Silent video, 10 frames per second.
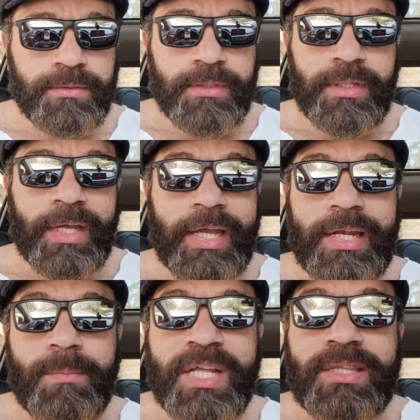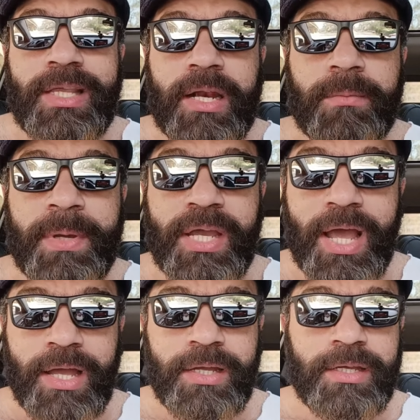انما التربيه
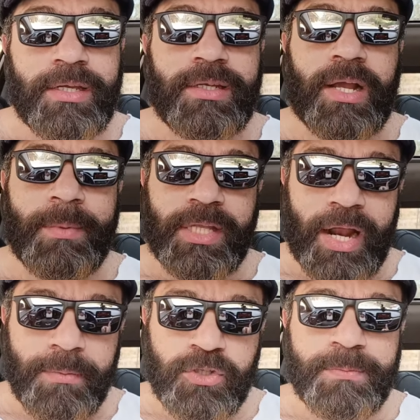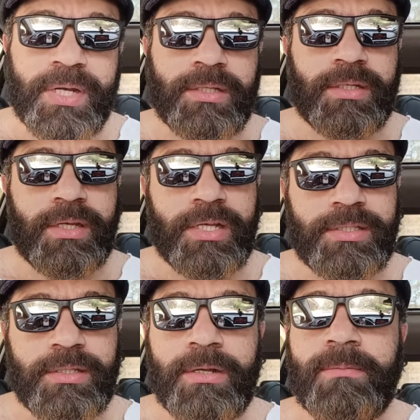انك ما تلعبش ببنات الناس
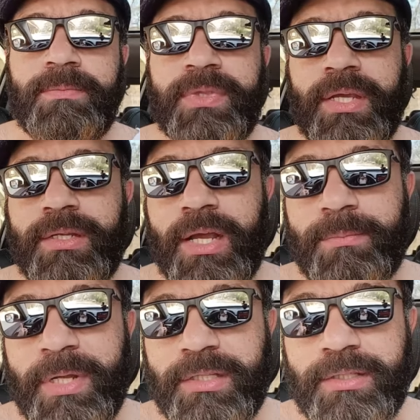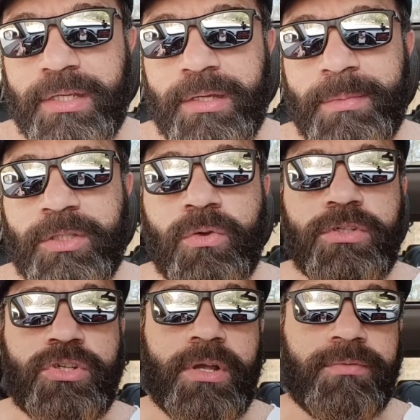انك ما ما تقولش
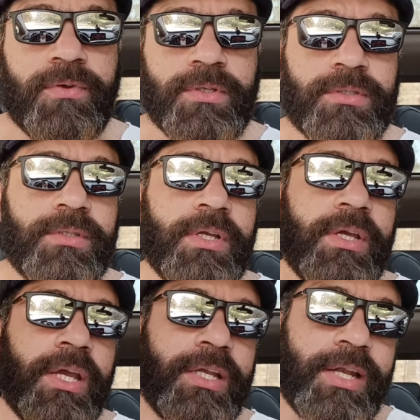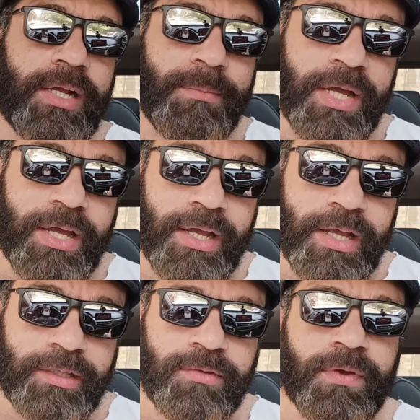الفاظ انك ما
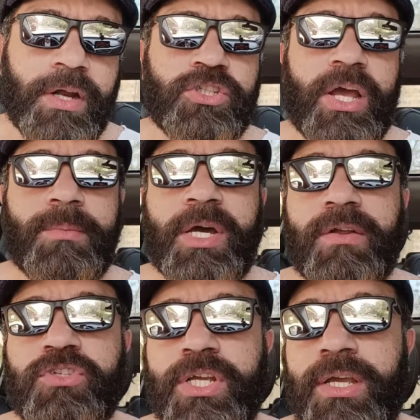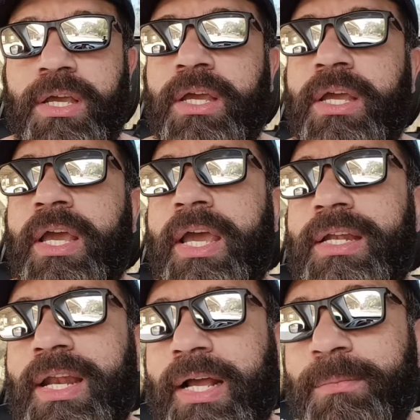تتفرجش على معرفش ايه
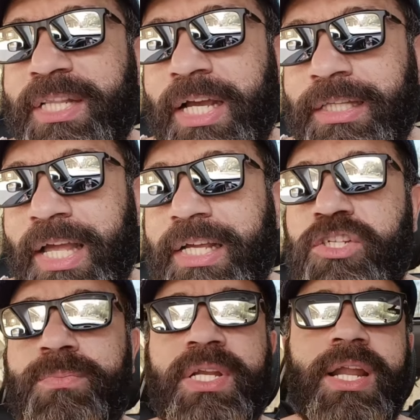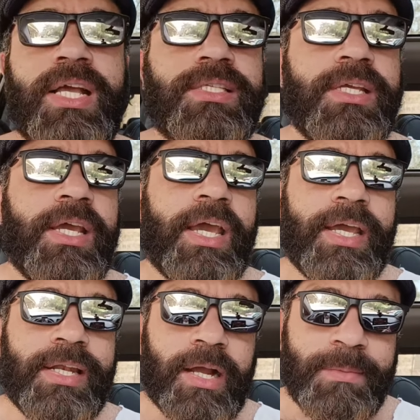انك ما تحتكش بالناس
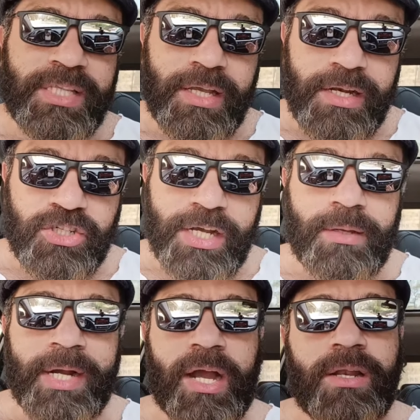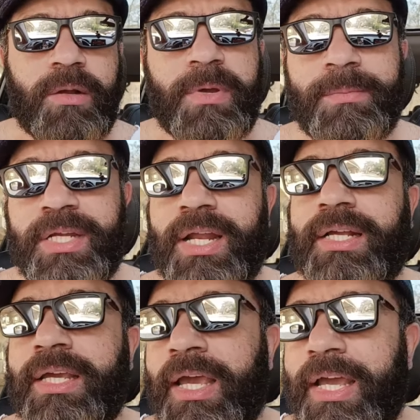انك ما تقلش ادبك على الاكبر منك
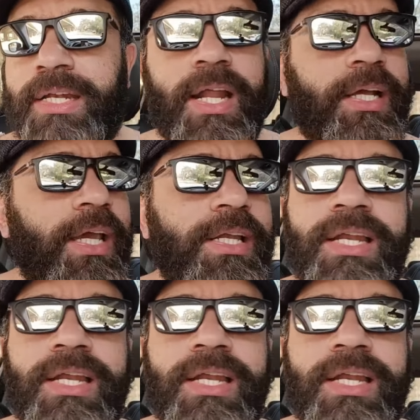انك انك